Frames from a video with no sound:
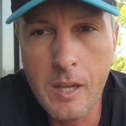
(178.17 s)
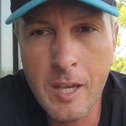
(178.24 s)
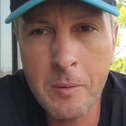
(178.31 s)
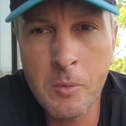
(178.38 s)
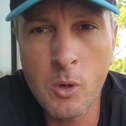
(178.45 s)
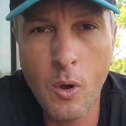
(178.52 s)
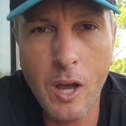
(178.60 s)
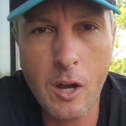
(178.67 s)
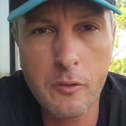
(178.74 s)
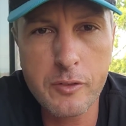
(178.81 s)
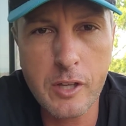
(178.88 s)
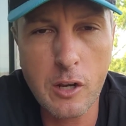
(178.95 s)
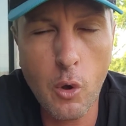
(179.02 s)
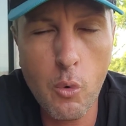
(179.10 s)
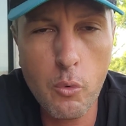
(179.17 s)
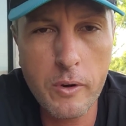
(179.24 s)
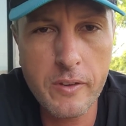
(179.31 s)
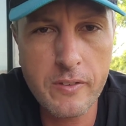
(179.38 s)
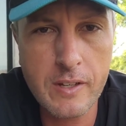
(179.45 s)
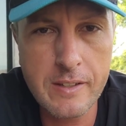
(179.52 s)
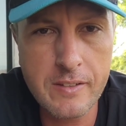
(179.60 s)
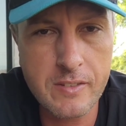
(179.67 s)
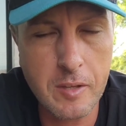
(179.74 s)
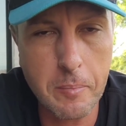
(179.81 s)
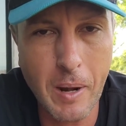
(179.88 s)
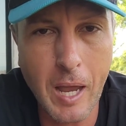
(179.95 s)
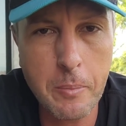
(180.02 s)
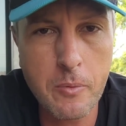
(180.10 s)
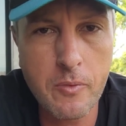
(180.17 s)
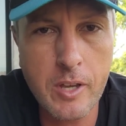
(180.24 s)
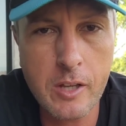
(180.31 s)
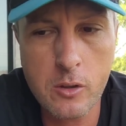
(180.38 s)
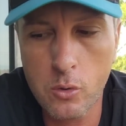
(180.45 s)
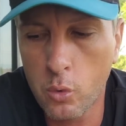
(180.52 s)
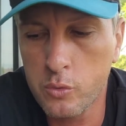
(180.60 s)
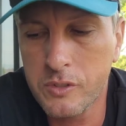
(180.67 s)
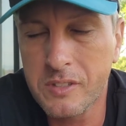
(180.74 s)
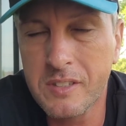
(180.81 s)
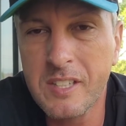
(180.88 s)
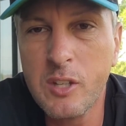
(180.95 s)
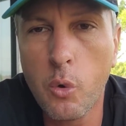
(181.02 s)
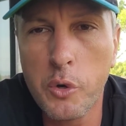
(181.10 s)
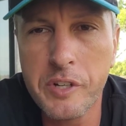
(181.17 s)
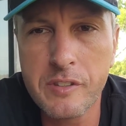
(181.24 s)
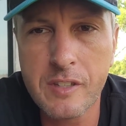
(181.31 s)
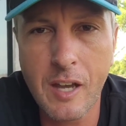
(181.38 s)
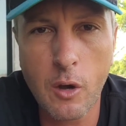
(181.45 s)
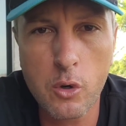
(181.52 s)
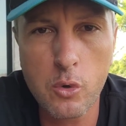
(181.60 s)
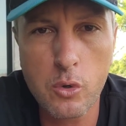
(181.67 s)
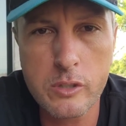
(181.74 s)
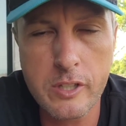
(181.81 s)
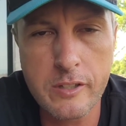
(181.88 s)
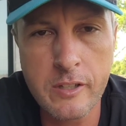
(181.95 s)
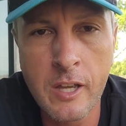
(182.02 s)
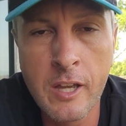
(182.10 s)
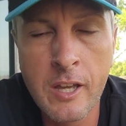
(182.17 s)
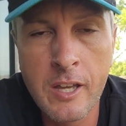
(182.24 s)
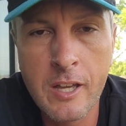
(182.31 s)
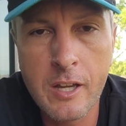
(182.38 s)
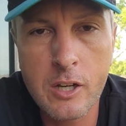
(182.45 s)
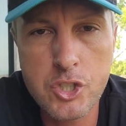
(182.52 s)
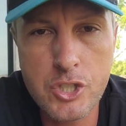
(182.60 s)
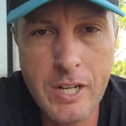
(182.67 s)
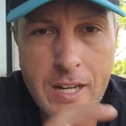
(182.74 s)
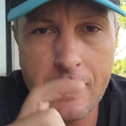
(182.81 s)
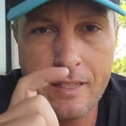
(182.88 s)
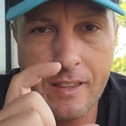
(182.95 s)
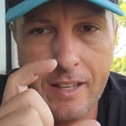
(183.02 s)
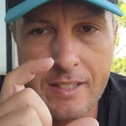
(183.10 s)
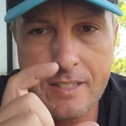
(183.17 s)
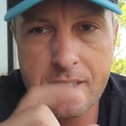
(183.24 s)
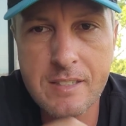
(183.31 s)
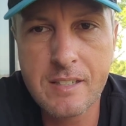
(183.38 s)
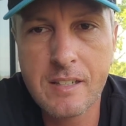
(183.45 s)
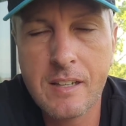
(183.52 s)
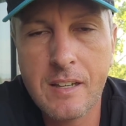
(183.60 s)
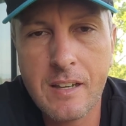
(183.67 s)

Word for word: immer noch auf der Low-Risk-Liste bleiben wird und die heute auch noch den Schnelltest